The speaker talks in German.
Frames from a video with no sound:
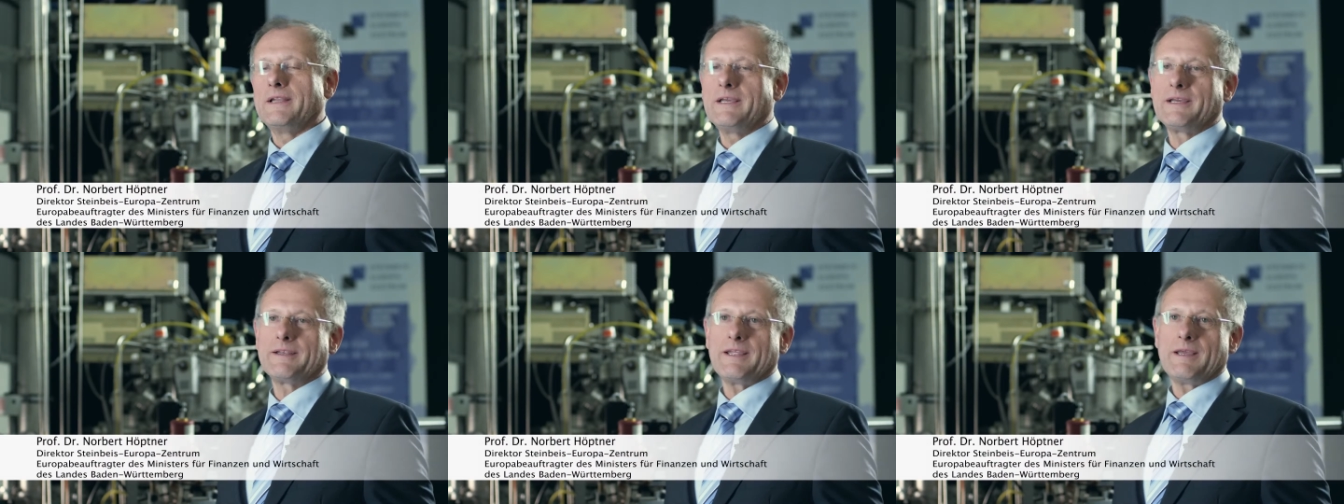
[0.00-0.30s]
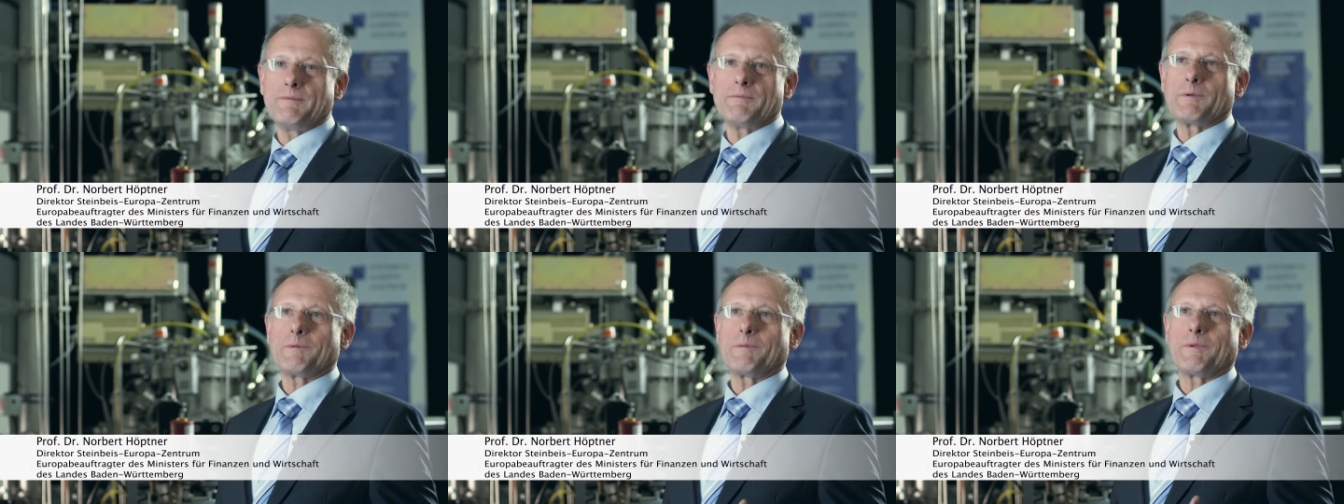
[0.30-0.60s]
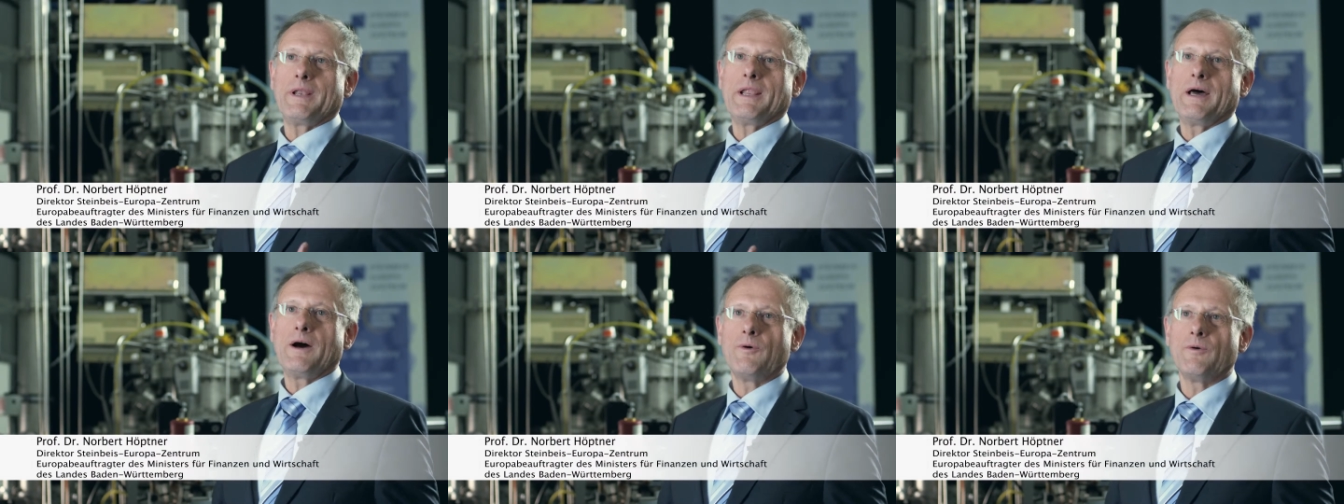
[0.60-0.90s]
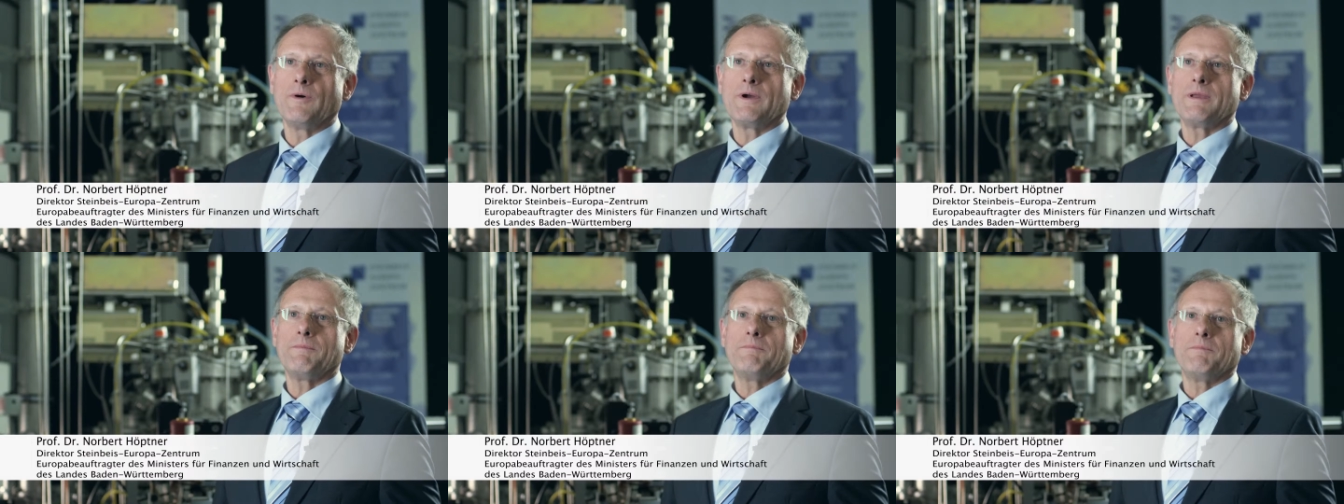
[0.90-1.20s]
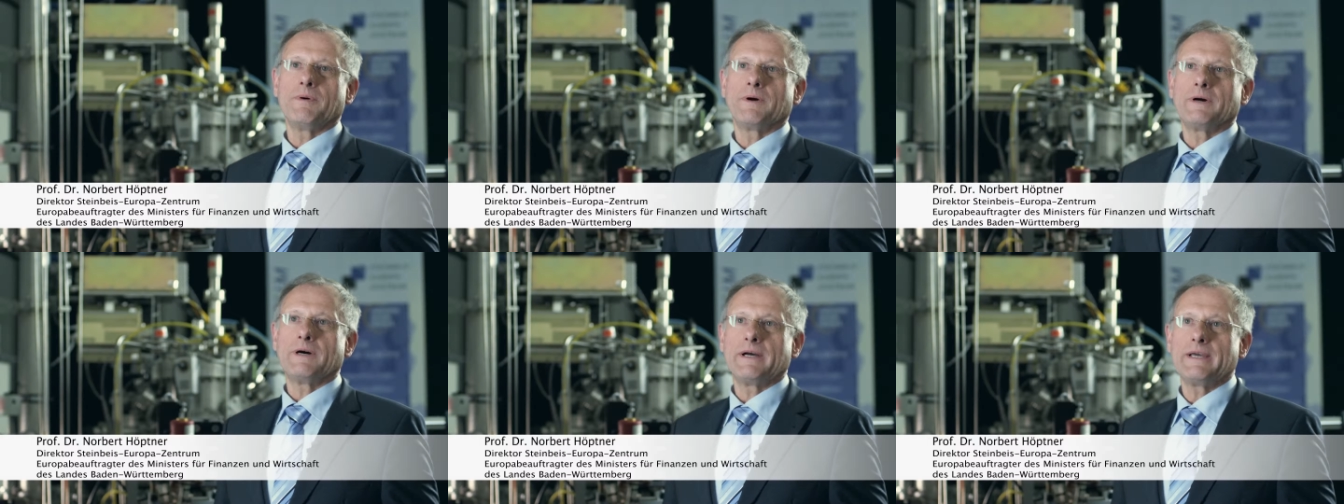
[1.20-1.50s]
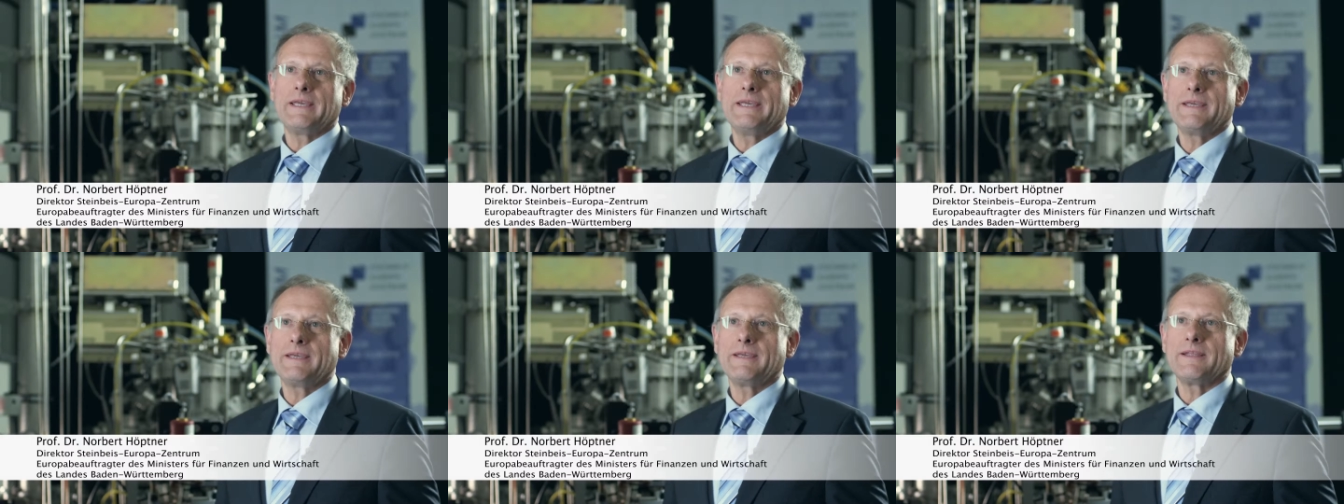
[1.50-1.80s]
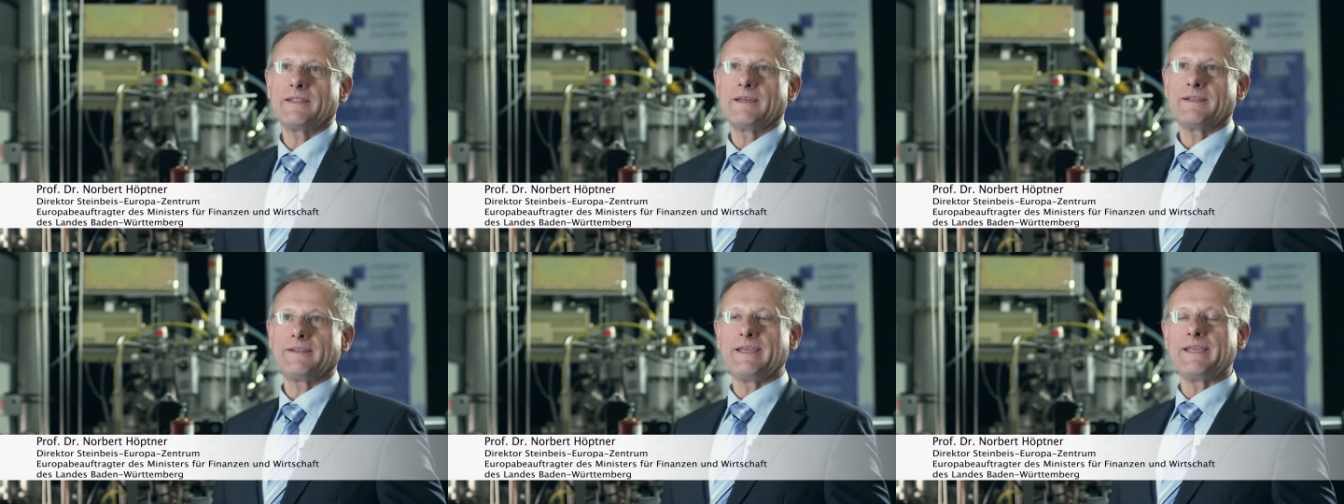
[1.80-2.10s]
liegt eben genau im
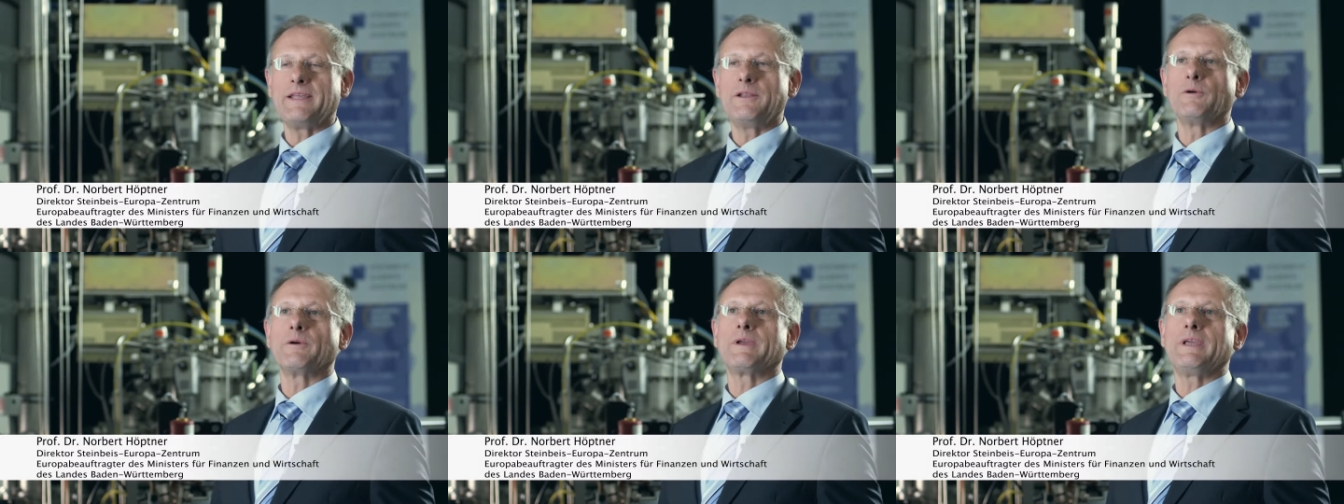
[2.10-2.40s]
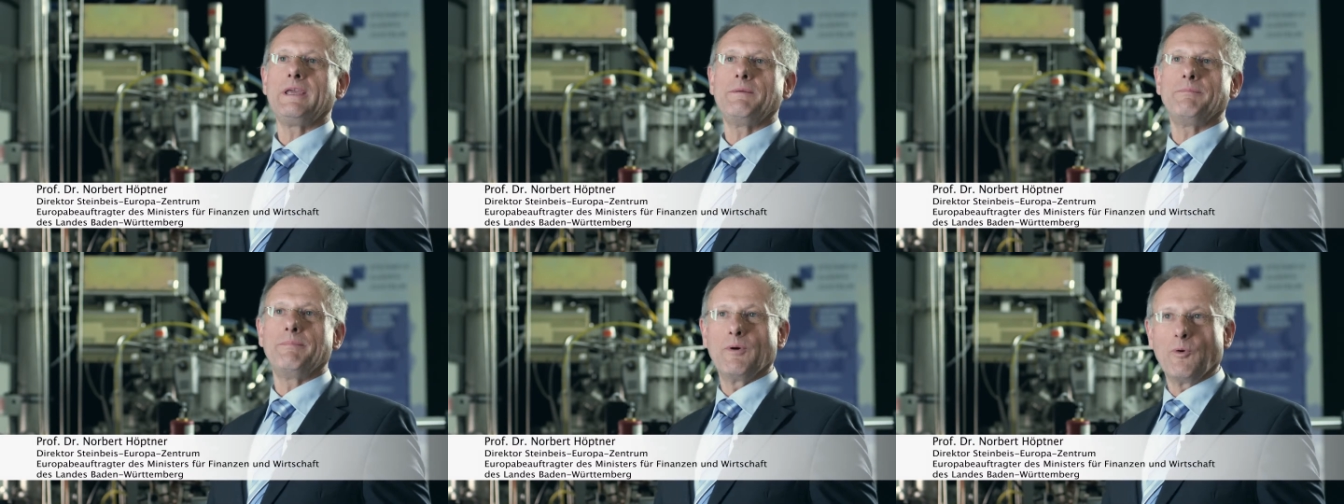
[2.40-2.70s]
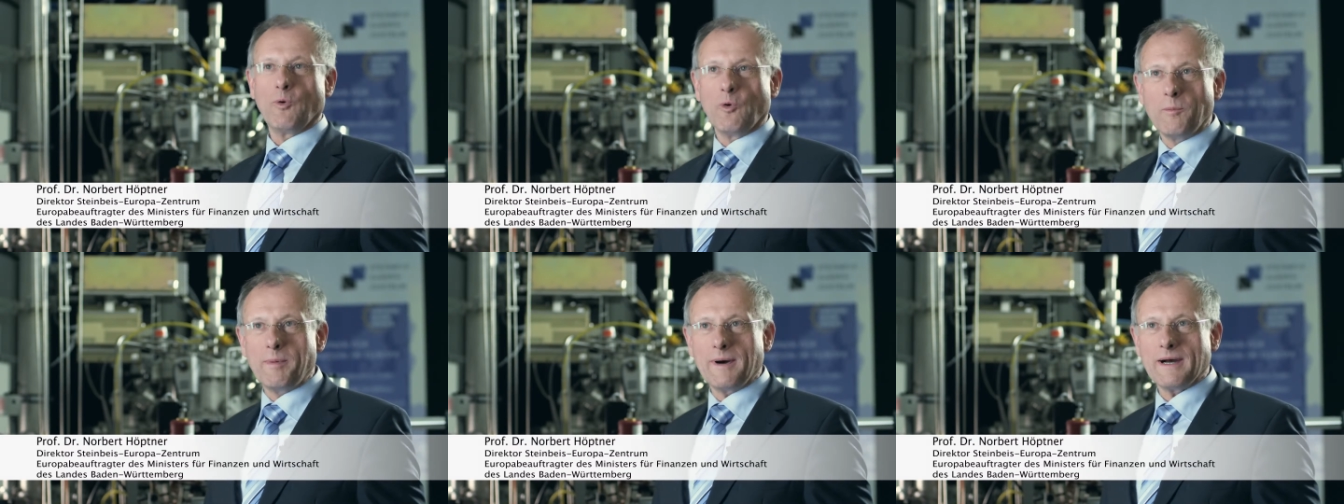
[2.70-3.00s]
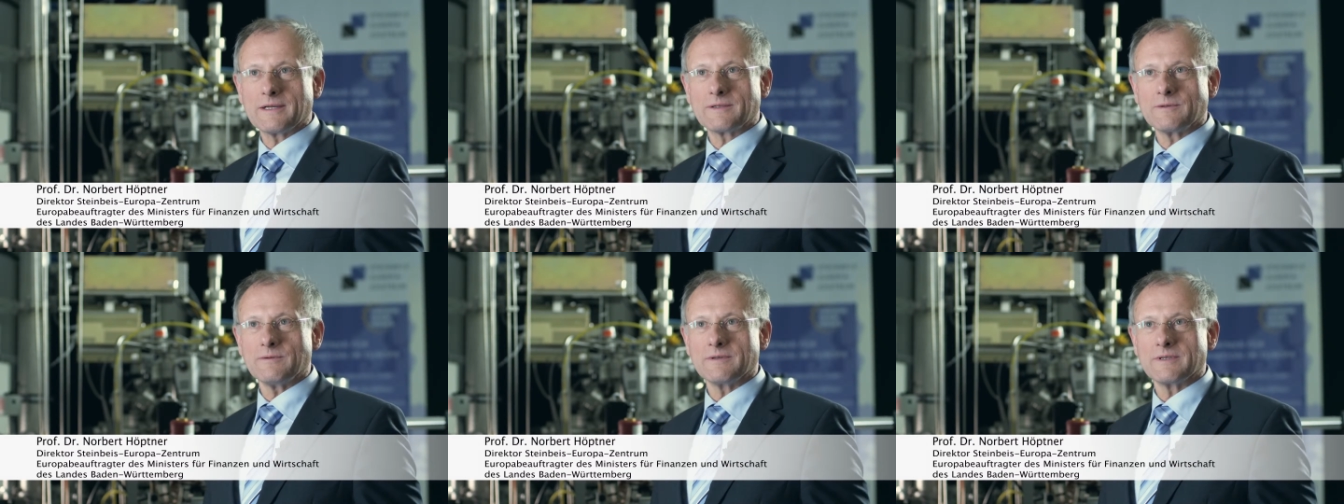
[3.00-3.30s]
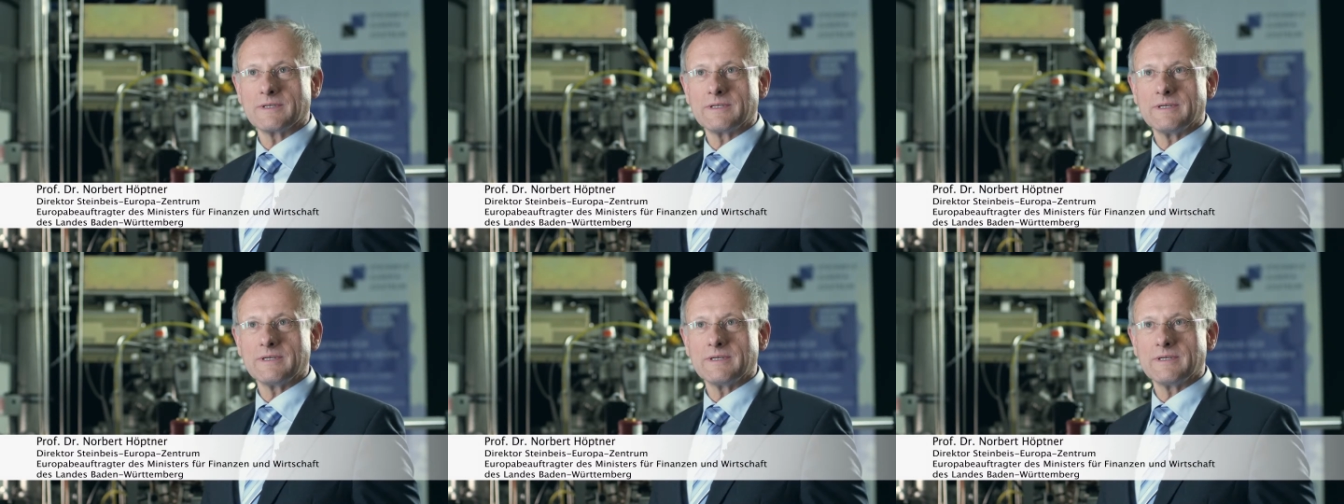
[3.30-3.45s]
Bereich der Technologiebeobachtung.